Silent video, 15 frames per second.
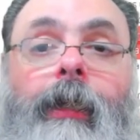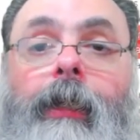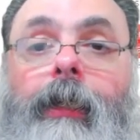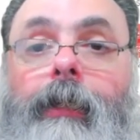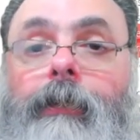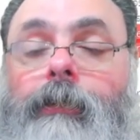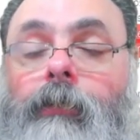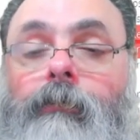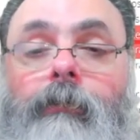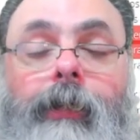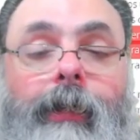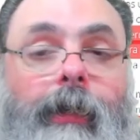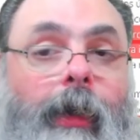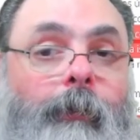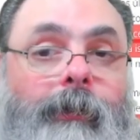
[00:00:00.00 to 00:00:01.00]
Então,
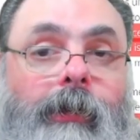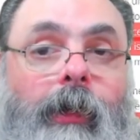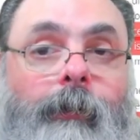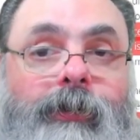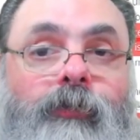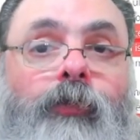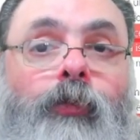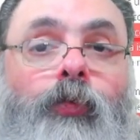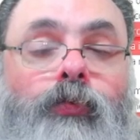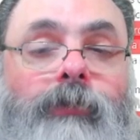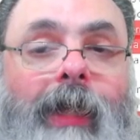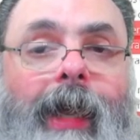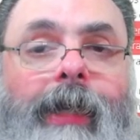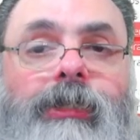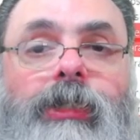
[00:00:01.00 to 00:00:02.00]
é, é uma, é uma
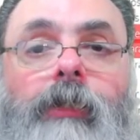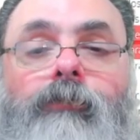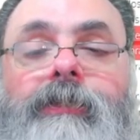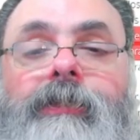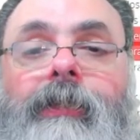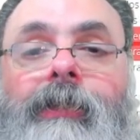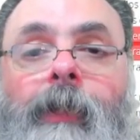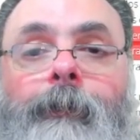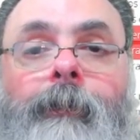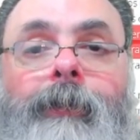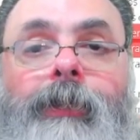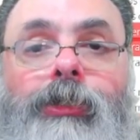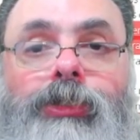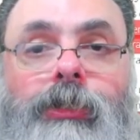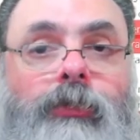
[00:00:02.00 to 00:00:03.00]
dificuldade que você tem para
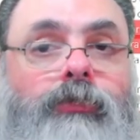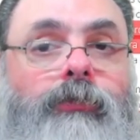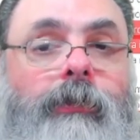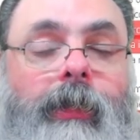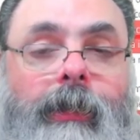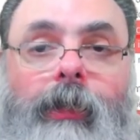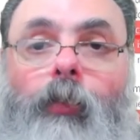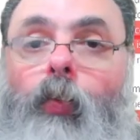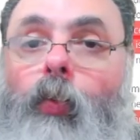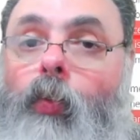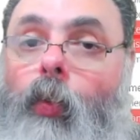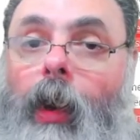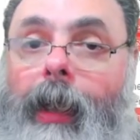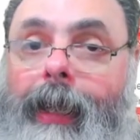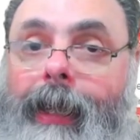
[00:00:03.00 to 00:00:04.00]
medir isso daí. O
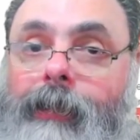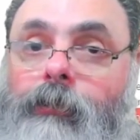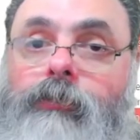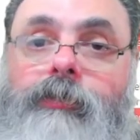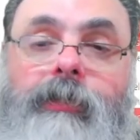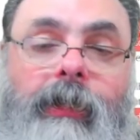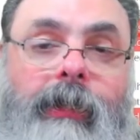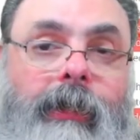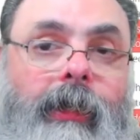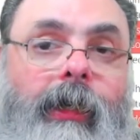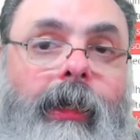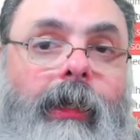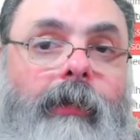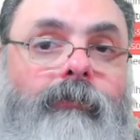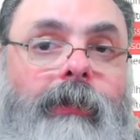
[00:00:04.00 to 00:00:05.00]
correto
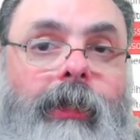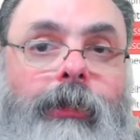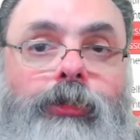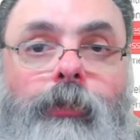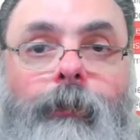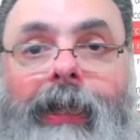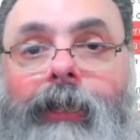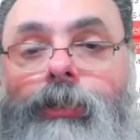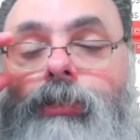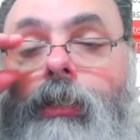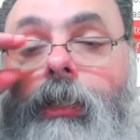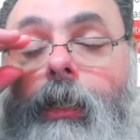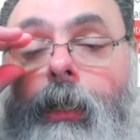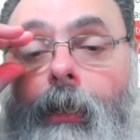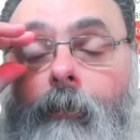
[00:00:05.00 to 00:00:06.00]
seria,
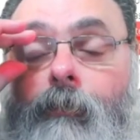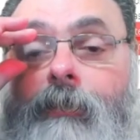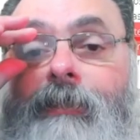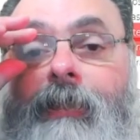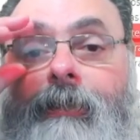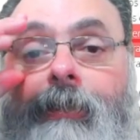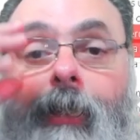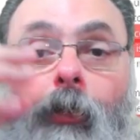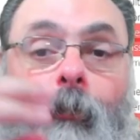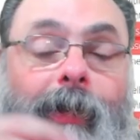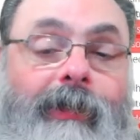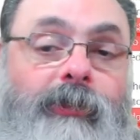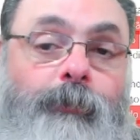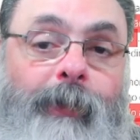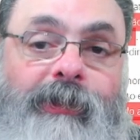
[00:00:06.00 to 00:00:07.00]
evidentemente, você ter
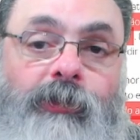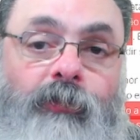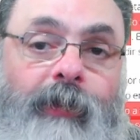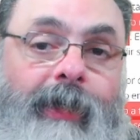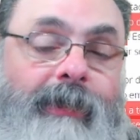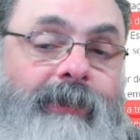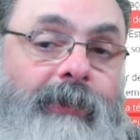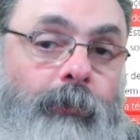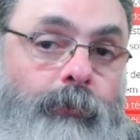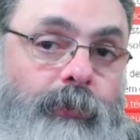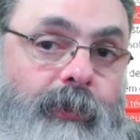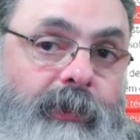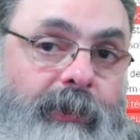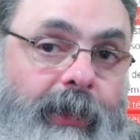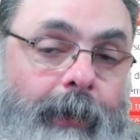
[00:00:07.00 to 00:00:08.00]
uma especificação do
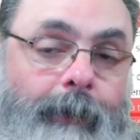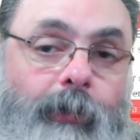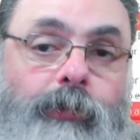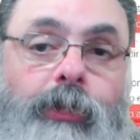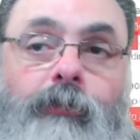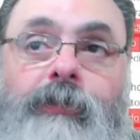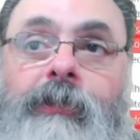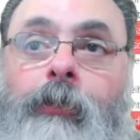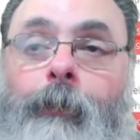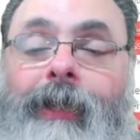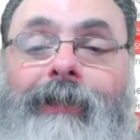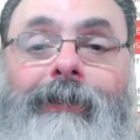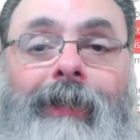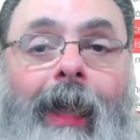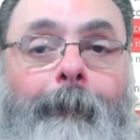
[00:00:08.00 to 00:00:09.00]
sistema, ou seja, você ter uma
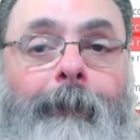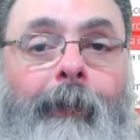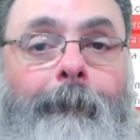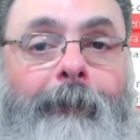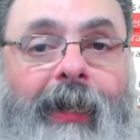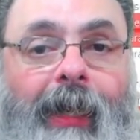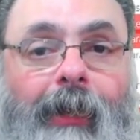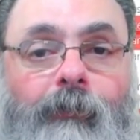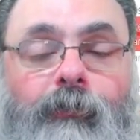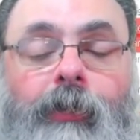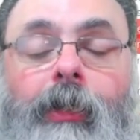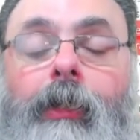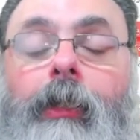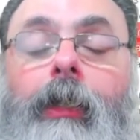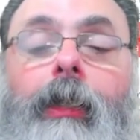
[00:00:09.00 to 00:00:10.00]
etapa
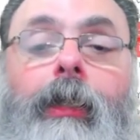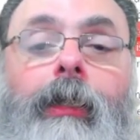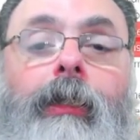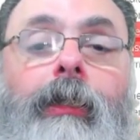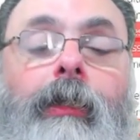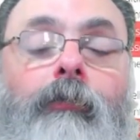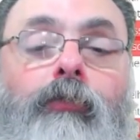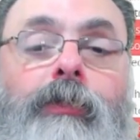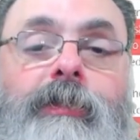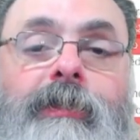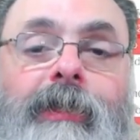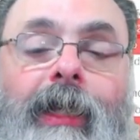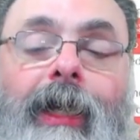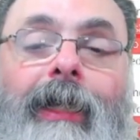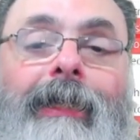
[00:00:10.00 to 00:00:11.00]
prévia em que
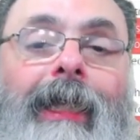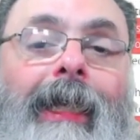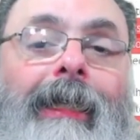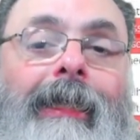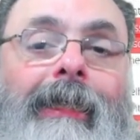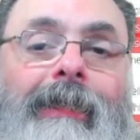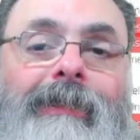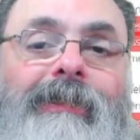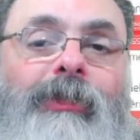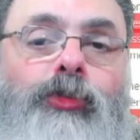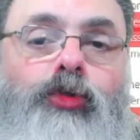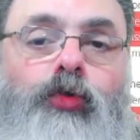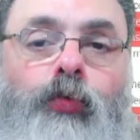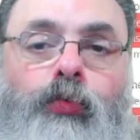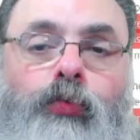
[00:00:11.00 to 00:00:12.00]
você analisa
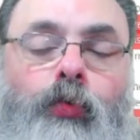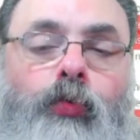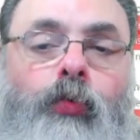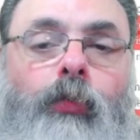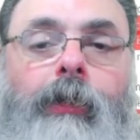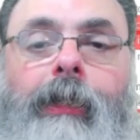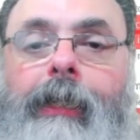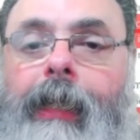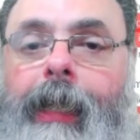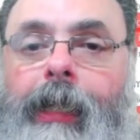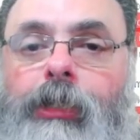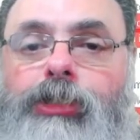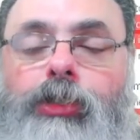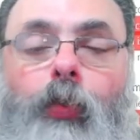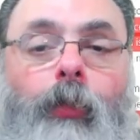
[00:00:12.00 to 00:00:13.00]
junto com o
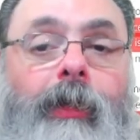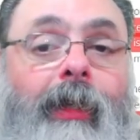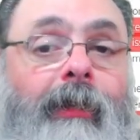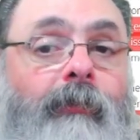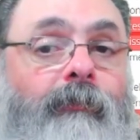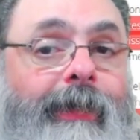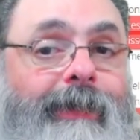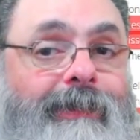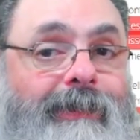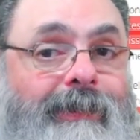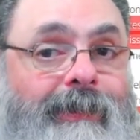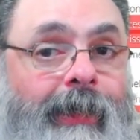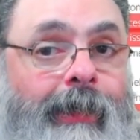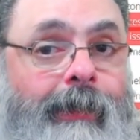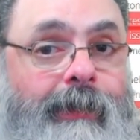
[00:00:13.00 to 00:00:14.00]
cliente o que, que vai
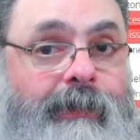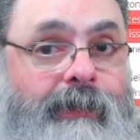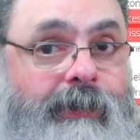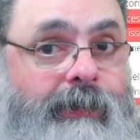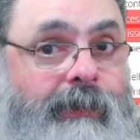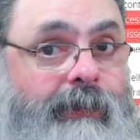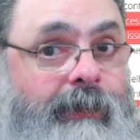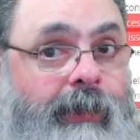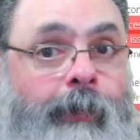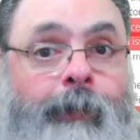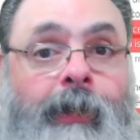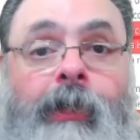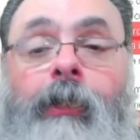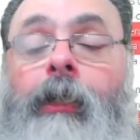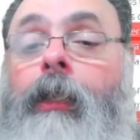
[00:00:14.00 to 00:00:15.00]
ser esse
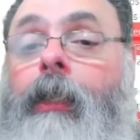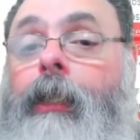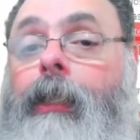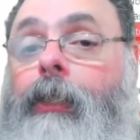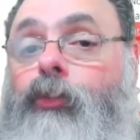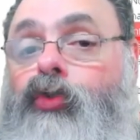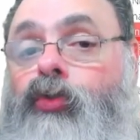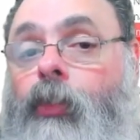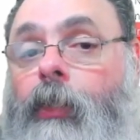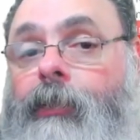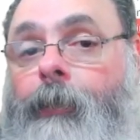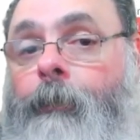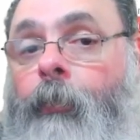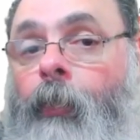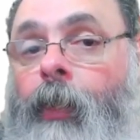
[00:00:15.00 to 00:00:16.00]
sistema e só
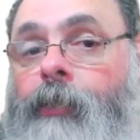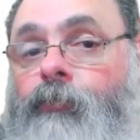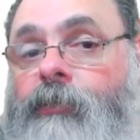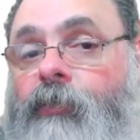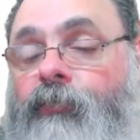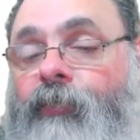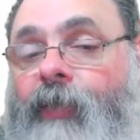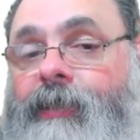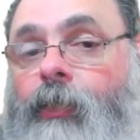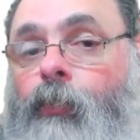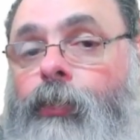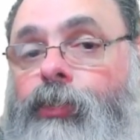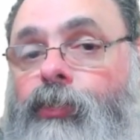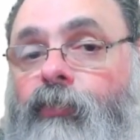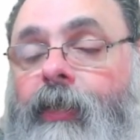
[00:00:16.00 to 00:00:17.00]
depois você faz a
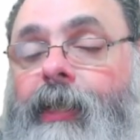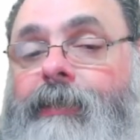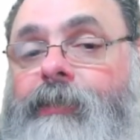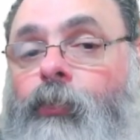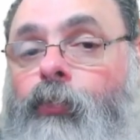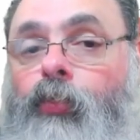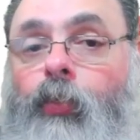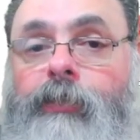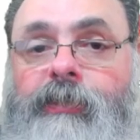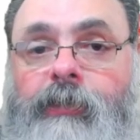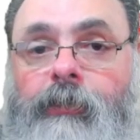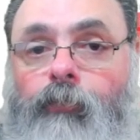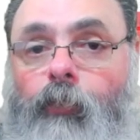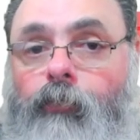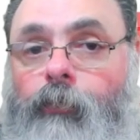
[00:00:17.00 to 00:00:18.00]
quantificação do
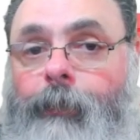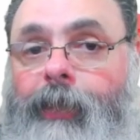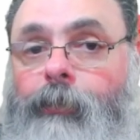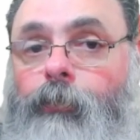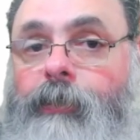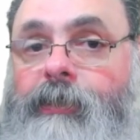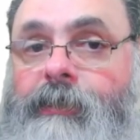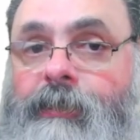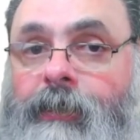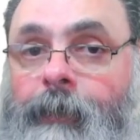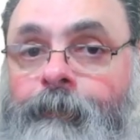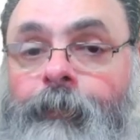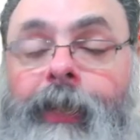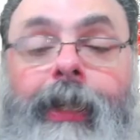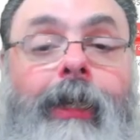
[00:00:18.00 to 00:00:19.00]
desenvolvimento em si.